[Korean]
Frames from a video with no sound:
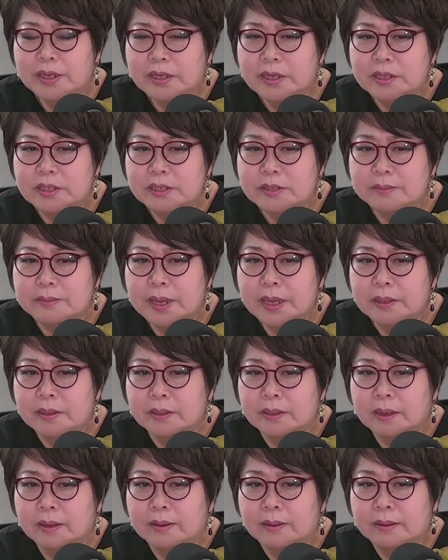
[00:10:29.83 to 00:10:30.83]
있지만
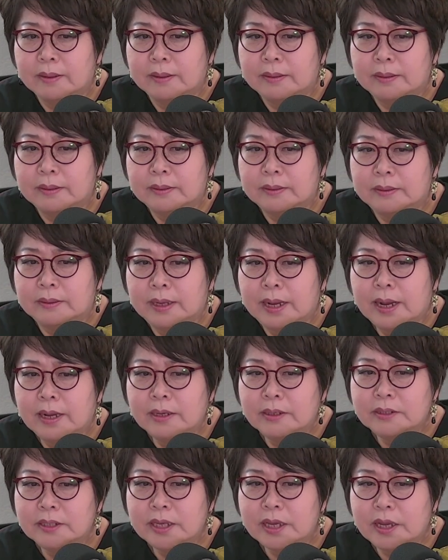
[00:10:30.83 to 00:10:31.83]
어,
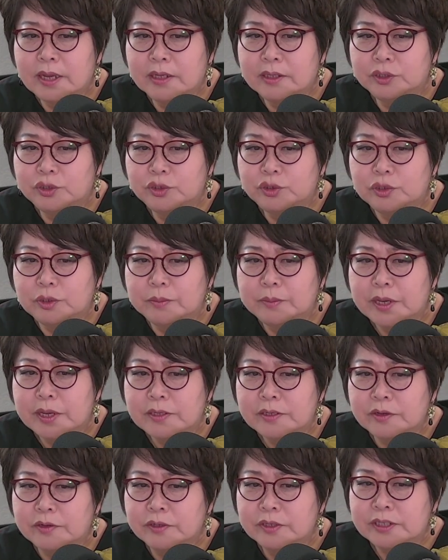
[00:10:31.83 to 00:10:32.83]
항상
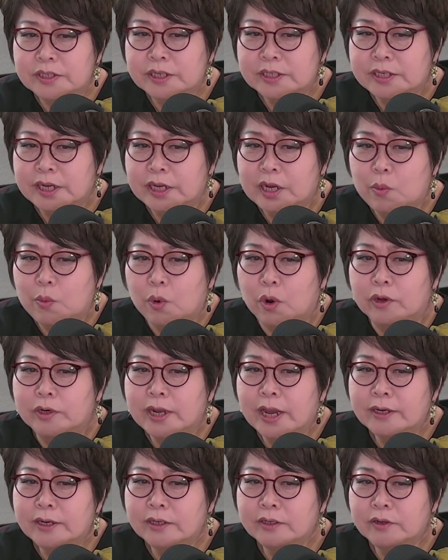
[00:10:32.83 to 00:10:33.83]
주님께서는 이제 제가
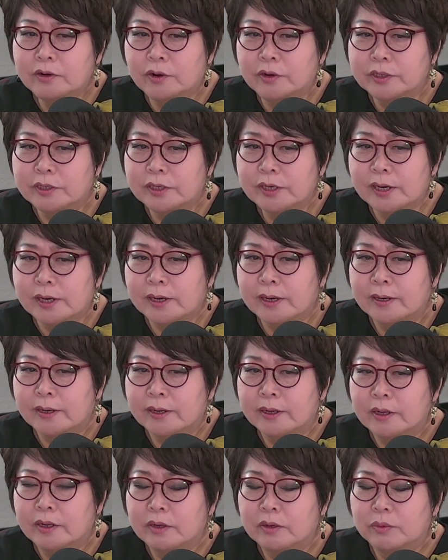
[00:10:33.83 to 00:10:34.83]
원하는 거를
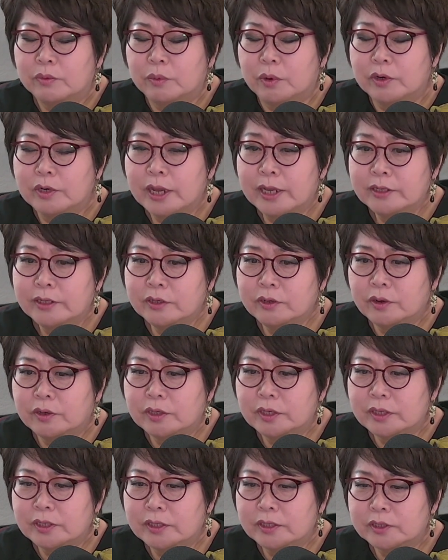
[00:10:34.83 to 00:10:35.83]
원하는
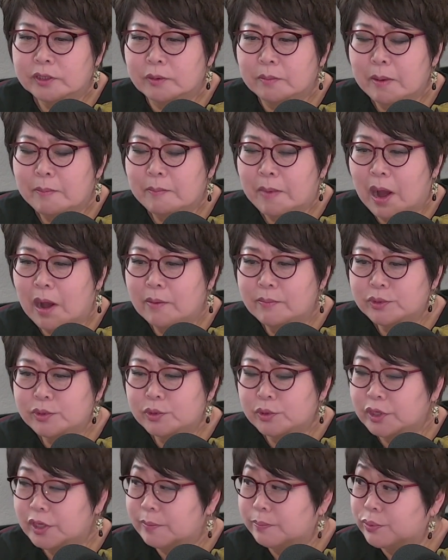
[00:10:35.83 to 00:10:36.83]
거를 정말
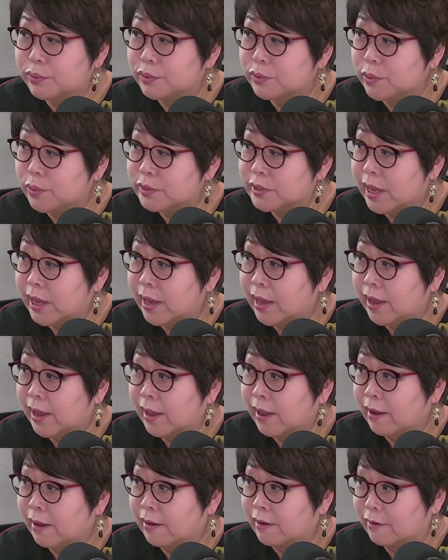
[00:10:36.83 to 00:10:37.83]
마음속 깊은 곳에
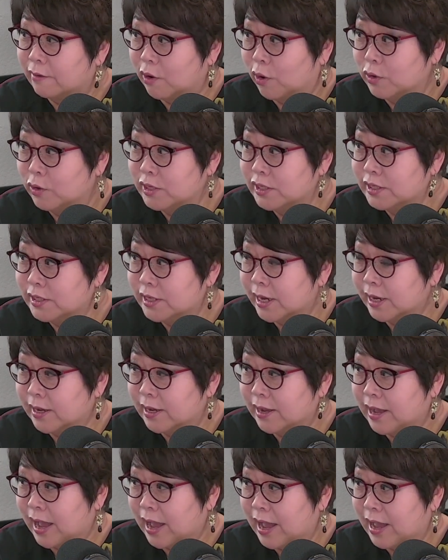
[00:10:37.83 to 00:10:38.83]
네.
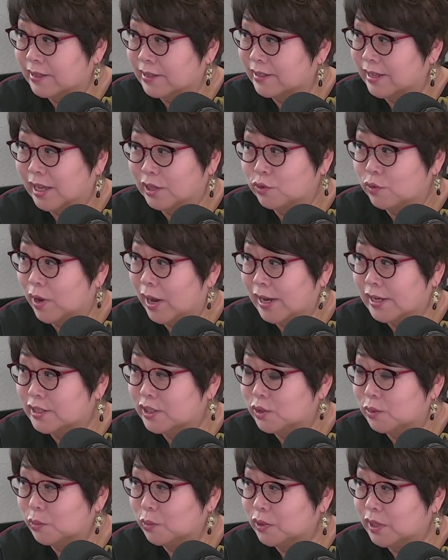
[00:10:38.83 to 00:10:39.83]
언젠가 네. 나도
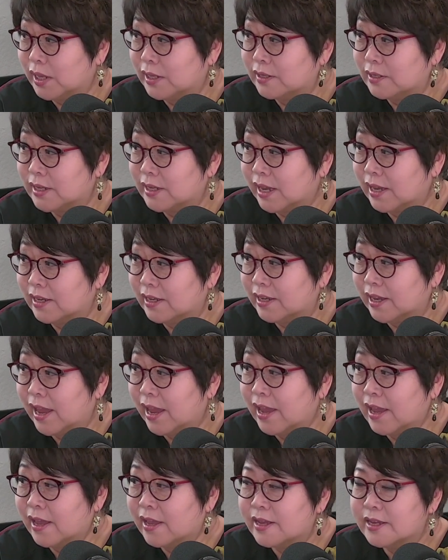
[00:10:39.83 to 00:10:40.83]
알지도 못하는
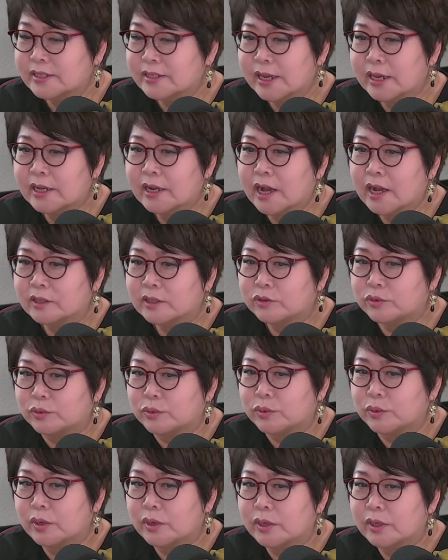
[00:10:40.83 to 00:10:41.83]
사이에 네.
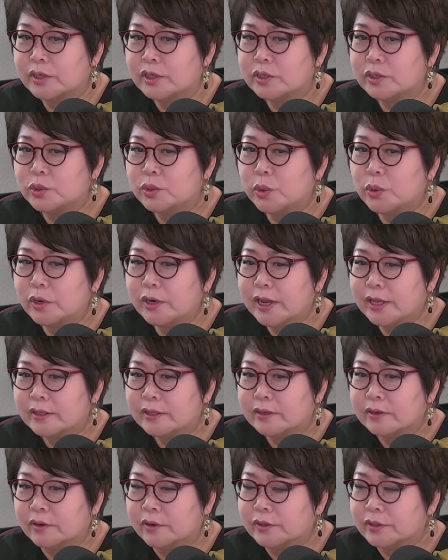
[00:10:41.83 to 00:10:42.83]
생각으로
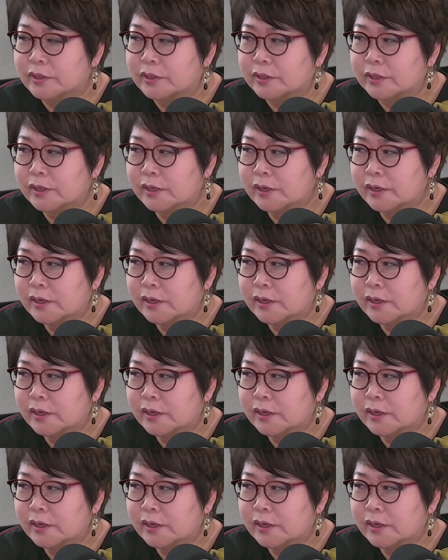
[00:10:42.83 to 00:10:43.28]
소원했던 것들을